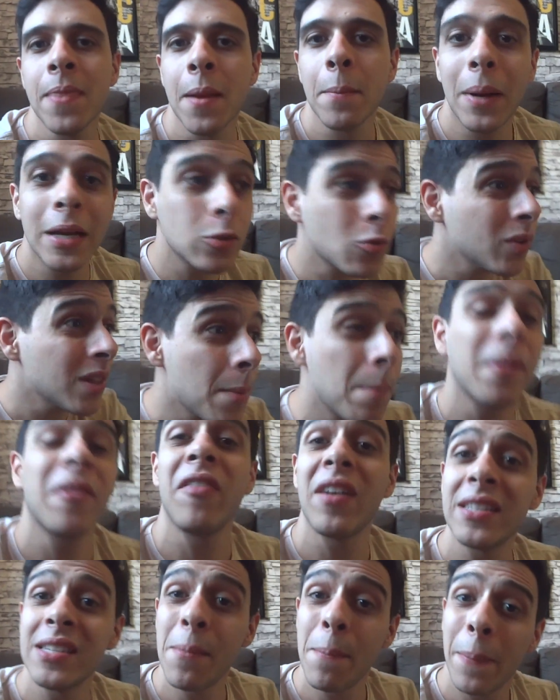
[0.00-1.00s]
Mas quando é para
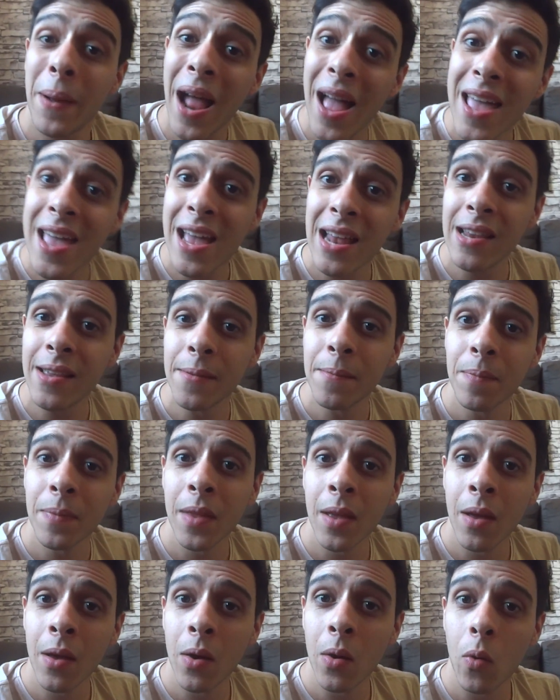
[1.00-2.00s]
fazer para ele,
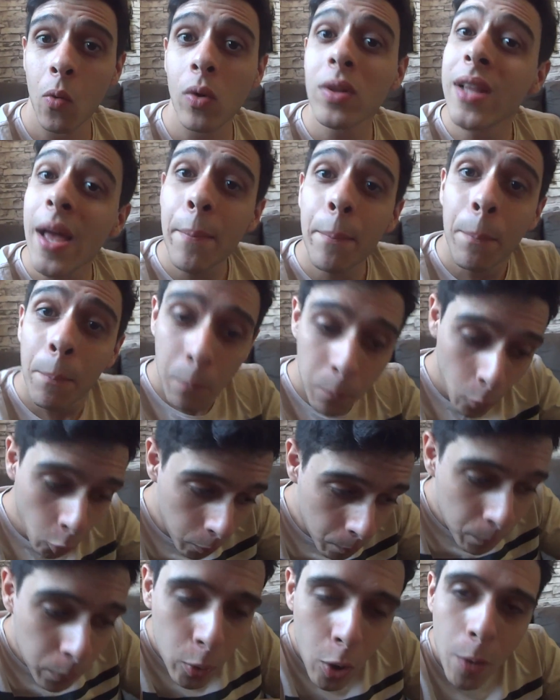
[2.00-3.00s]
quando é o
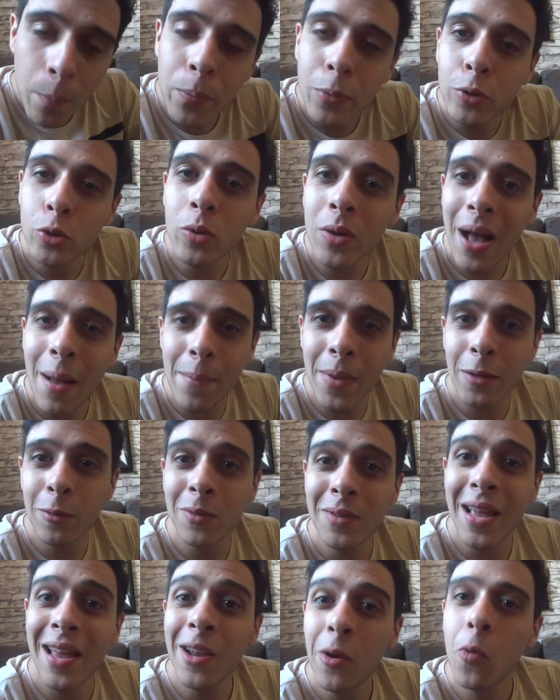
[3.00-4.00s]
próprio
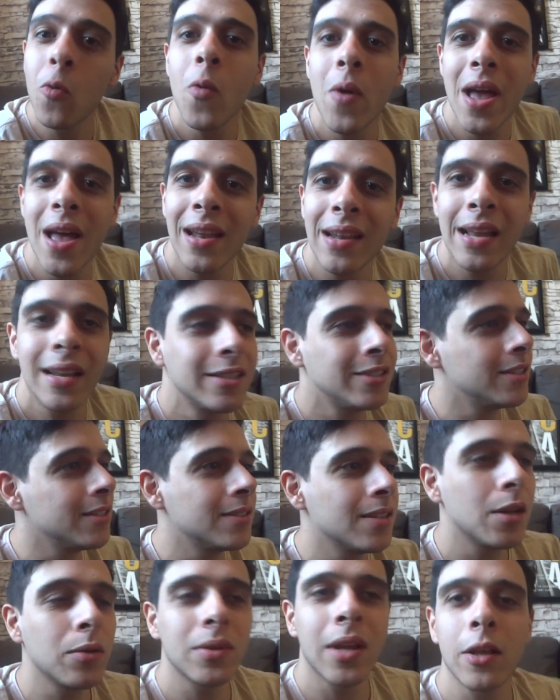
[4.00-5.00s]
julgamento dele com ele, ele diz,
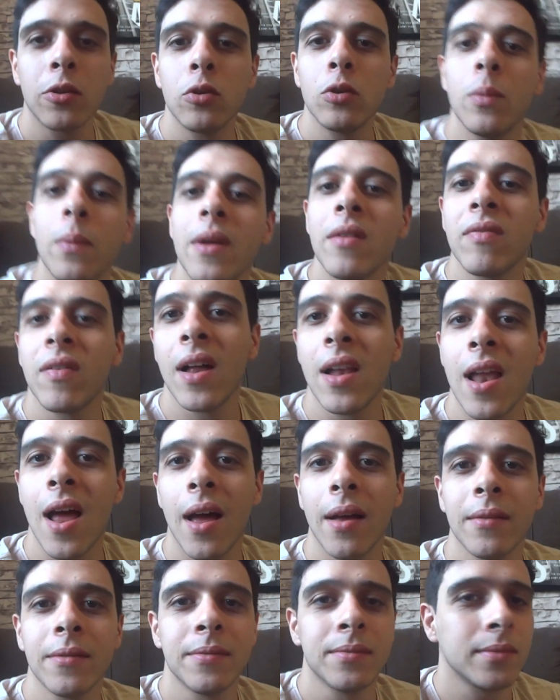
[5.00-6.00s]
não, tá tudo bem
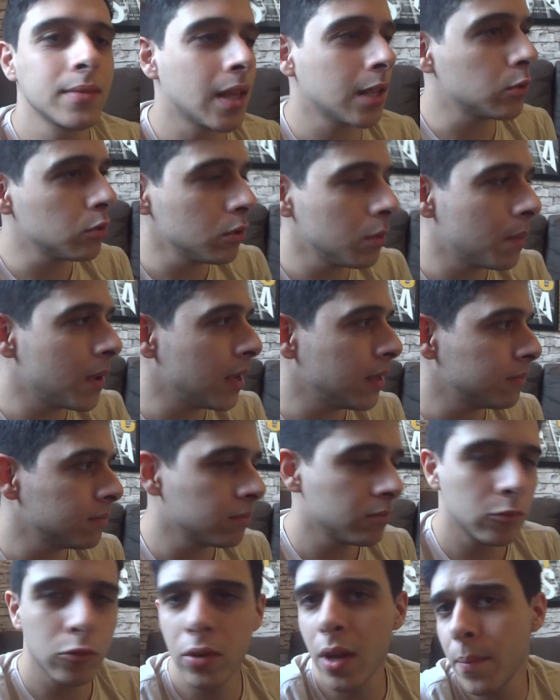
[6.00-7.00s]
falhar. Tá tudo bem,
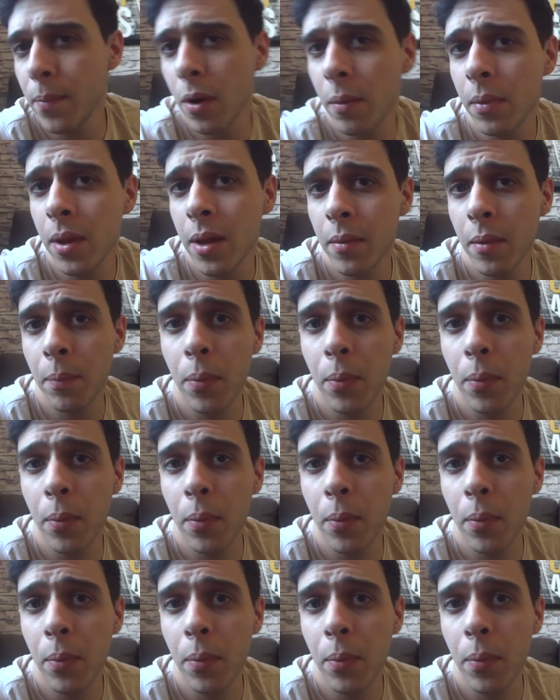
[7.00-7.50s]
não tem problema.